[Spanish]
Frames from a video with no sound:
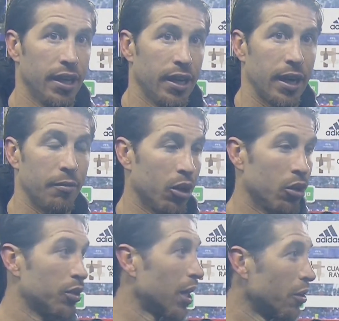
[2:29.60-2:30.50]
hemos
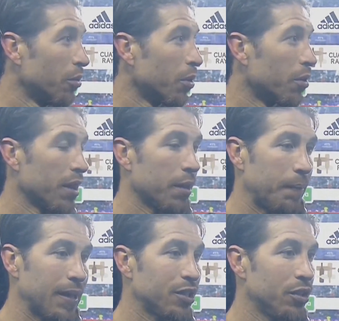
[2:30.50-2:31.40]
encontrado un poco más de
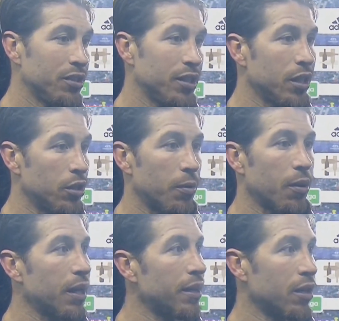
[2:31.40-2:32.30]
espacio, insistiendo por
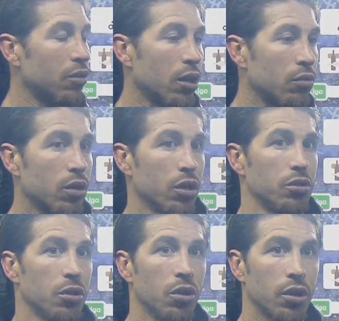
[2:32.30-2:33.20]
banda, con algún que
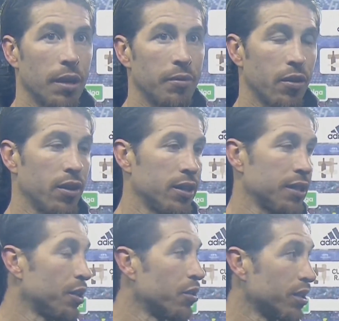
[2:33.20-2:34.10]
otro cambio de
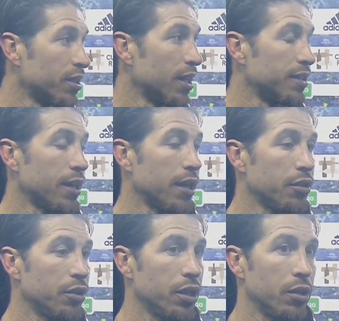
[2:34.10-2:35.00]
orientación que sí le hacía
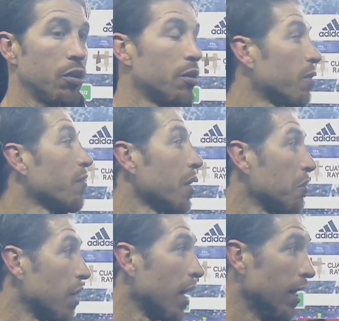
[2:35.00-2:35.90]
daño y bueno, por fin en
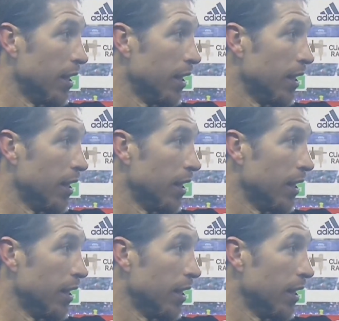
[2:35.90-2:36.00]
una